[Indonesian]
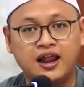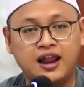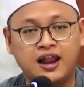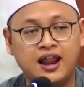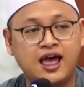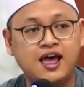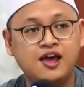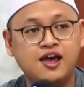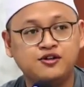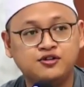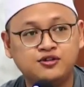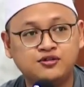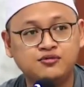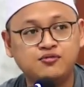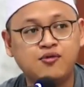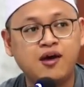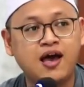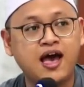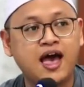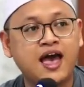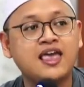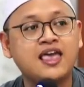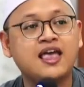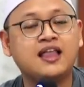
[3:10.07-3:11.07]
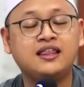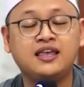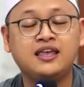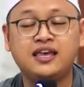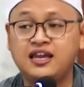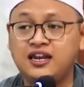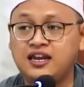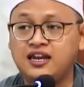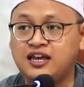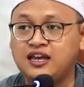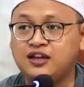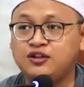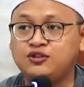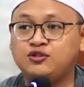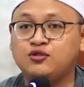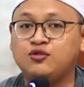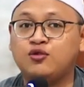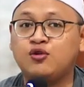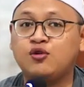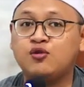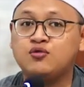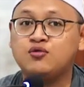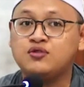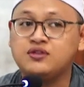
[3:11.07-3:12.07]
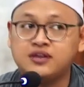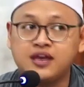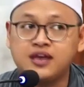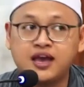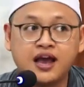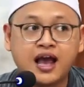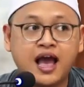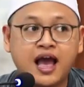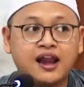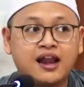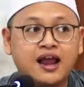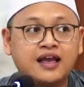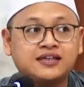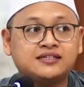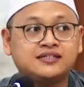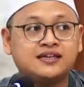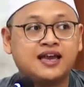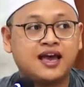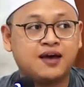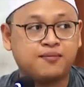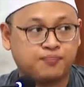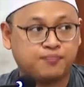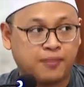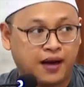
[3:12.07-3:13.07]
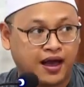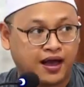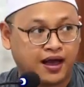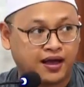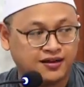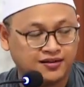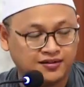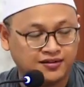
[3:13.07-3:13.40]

Lah, dua ayat ini turunnya karena siapa?